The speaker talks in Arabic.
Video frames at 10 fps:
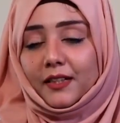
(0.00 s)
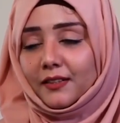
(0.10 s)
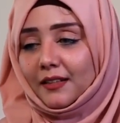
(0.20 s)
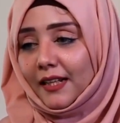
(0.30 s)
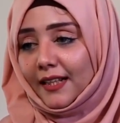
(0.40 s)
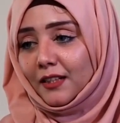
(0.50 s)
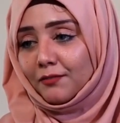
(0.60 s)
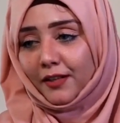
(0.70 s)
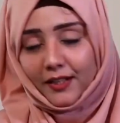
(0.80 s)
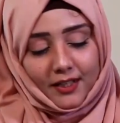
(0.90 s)
العيد هل كان
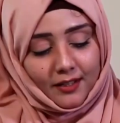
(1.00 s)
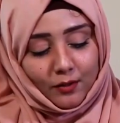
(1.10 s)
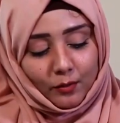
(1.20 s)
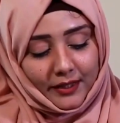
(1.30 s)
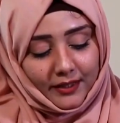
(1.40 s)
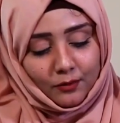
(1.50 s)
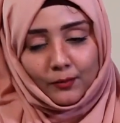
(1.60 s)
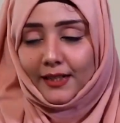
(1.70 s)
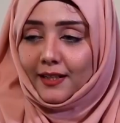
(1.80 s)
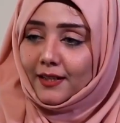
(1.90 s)
يفرحك ثوب العيد
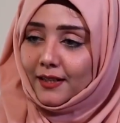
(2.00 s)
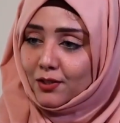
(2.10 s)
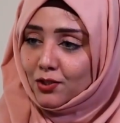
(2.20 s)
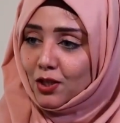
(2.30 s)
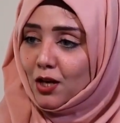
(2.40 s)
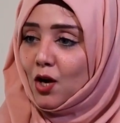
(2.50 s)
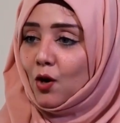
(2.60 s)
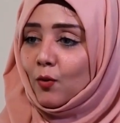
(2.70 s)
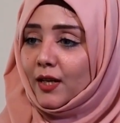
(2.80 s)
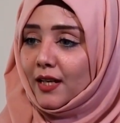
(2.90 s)
ولا النقش
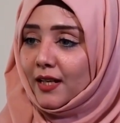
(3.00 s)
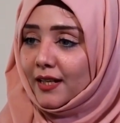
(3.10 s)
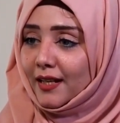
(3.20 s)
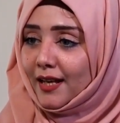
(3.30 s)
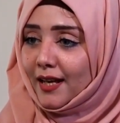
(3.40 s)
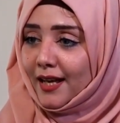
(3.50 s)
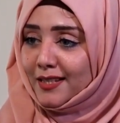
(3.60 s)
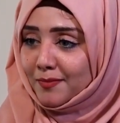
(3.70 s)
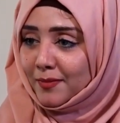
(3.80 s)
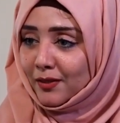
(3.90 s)
ولا العسب